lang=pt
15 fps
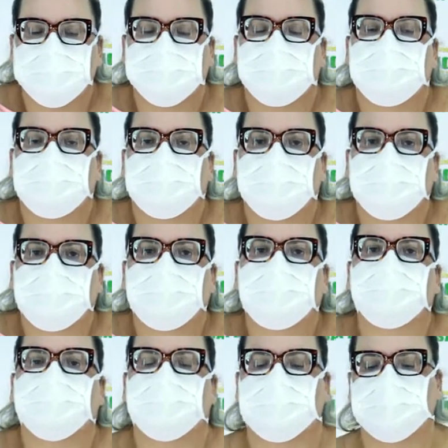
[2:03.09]
serão
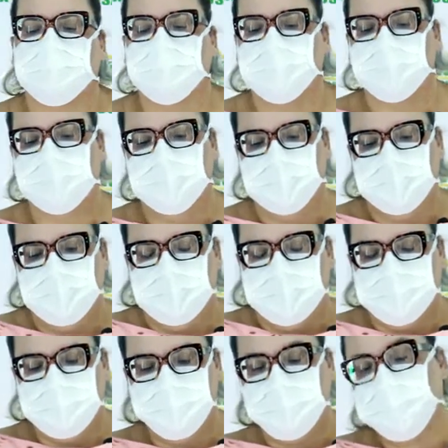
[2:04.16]

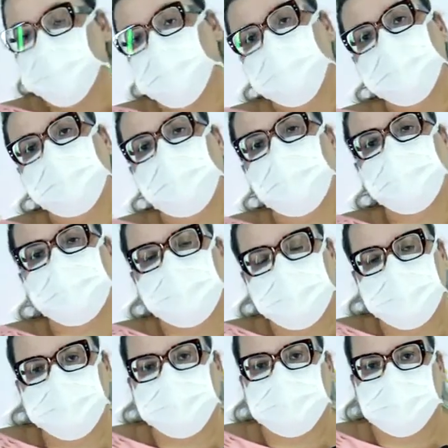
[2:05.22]
de maior
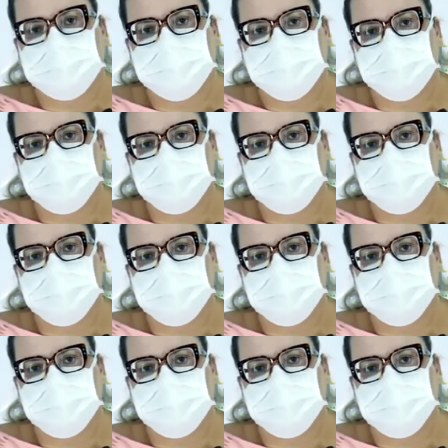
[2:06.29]
importância